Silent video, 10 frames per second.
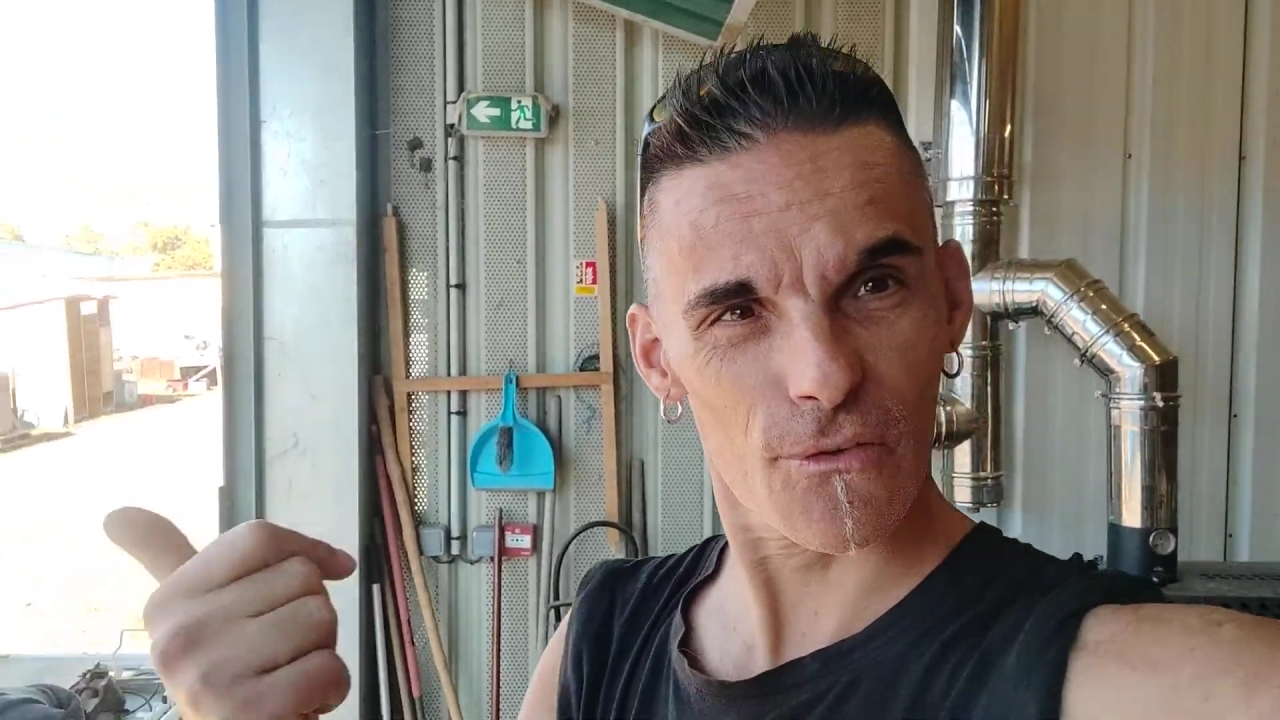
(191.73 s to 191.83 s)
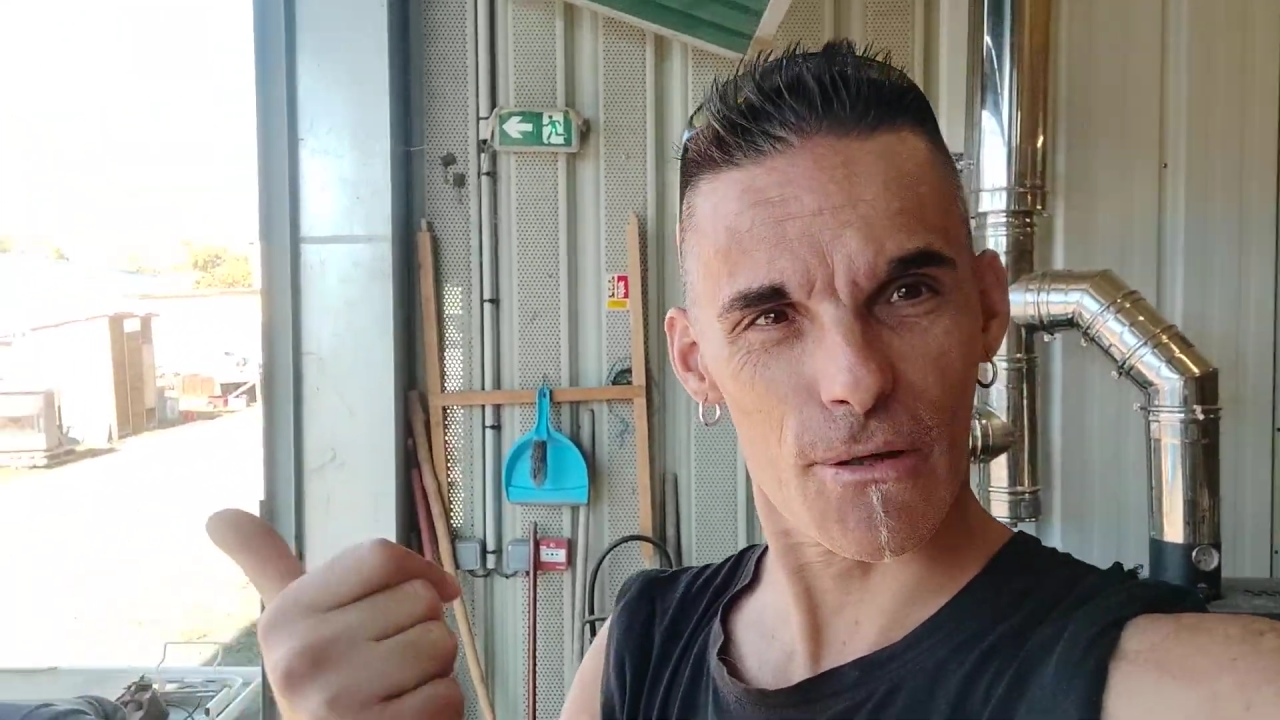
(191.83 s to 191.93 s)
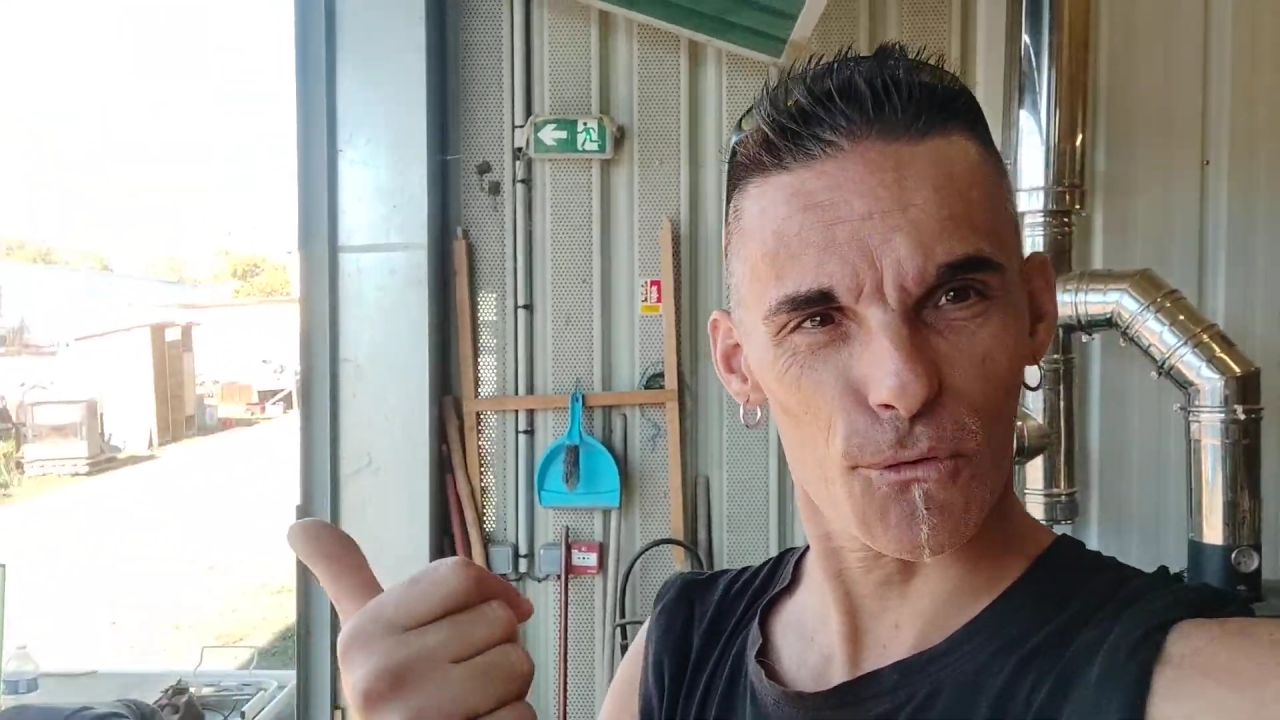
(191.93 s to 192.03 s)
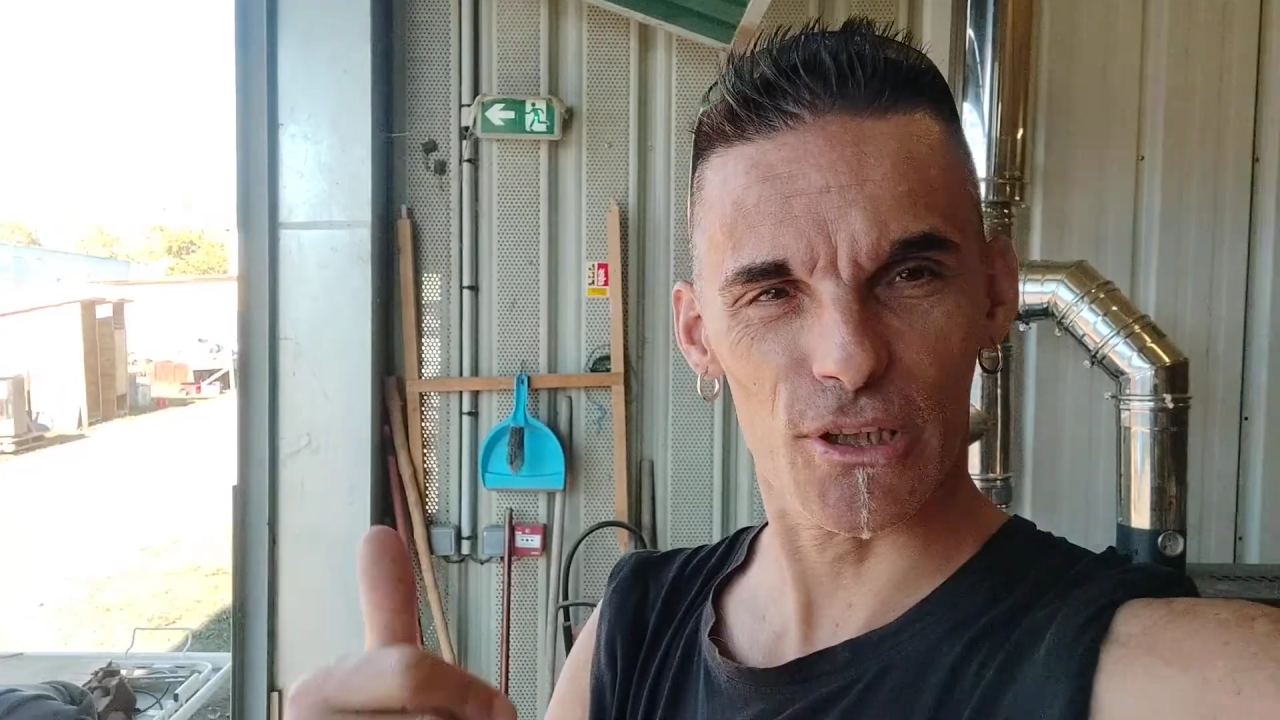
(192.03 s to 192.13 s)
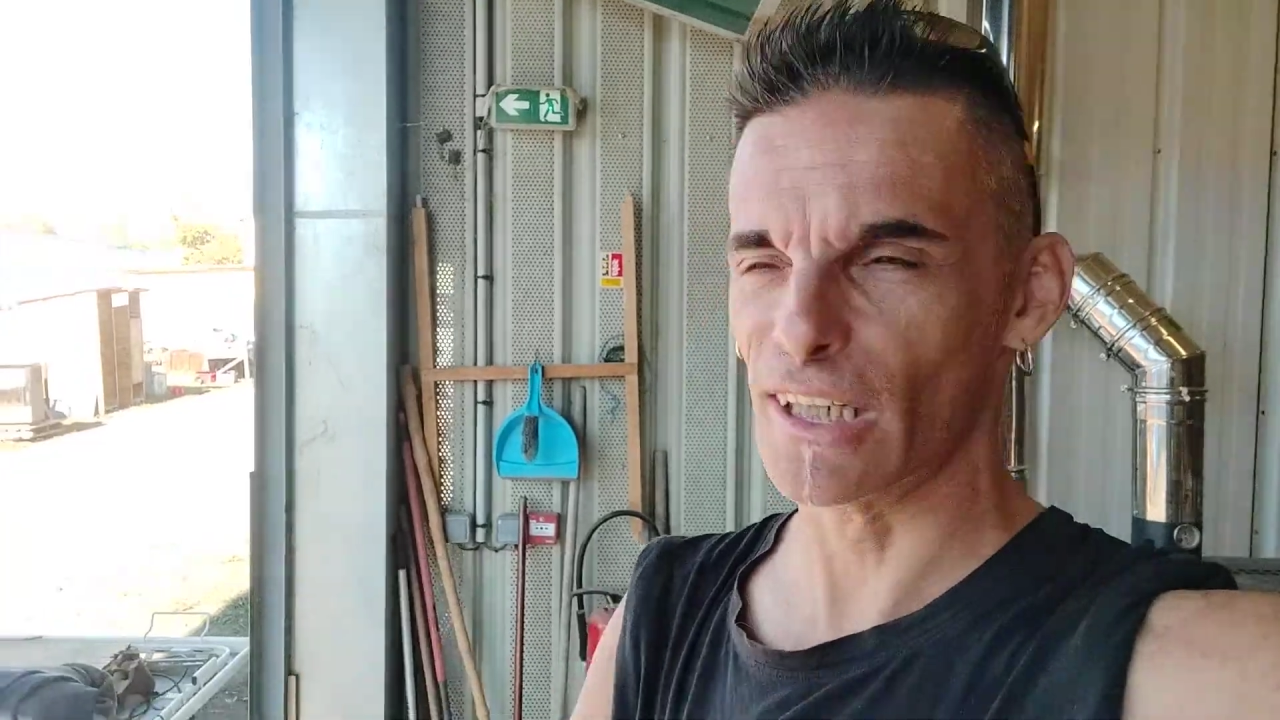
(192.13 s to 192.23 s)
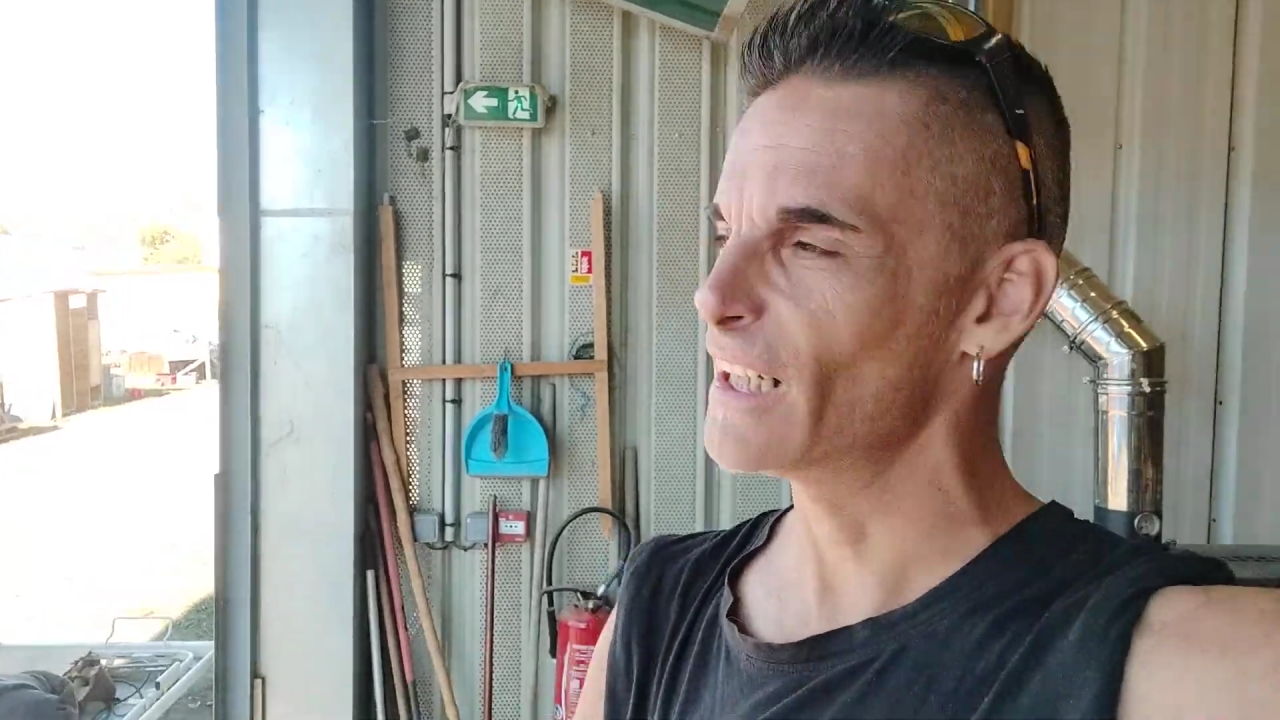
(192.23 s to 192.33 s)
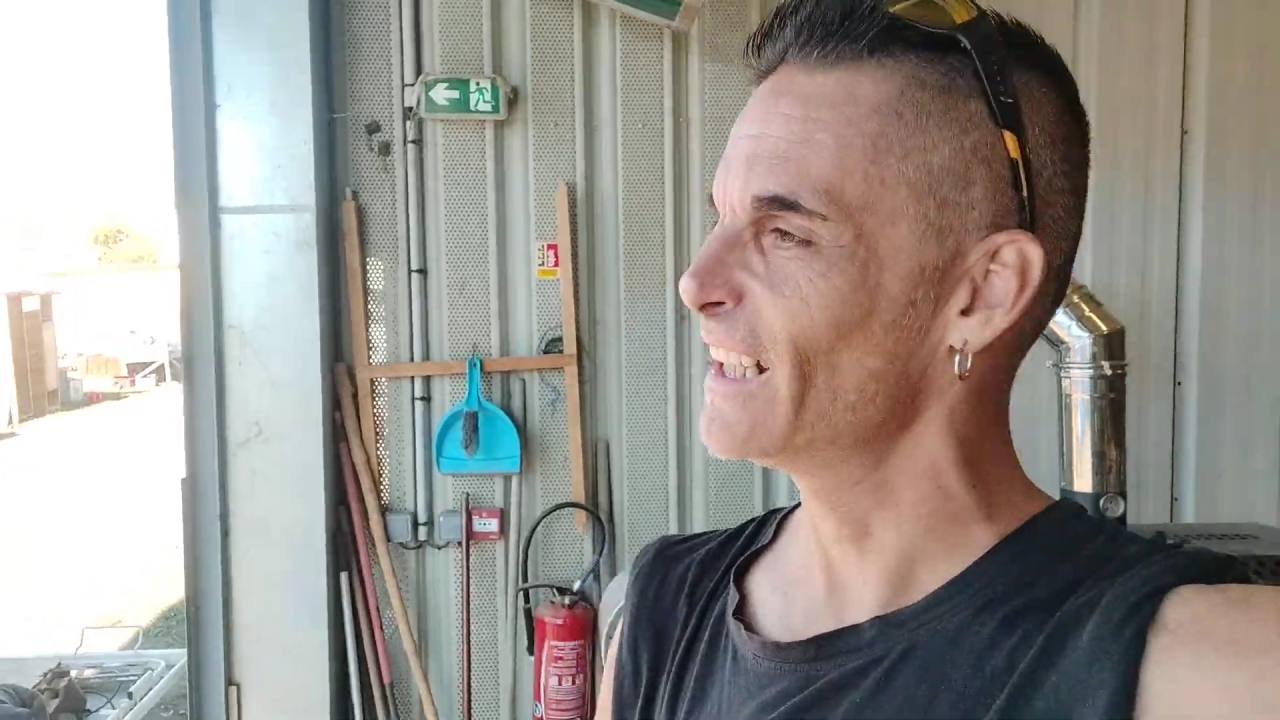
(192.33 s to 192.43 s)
s'abonner.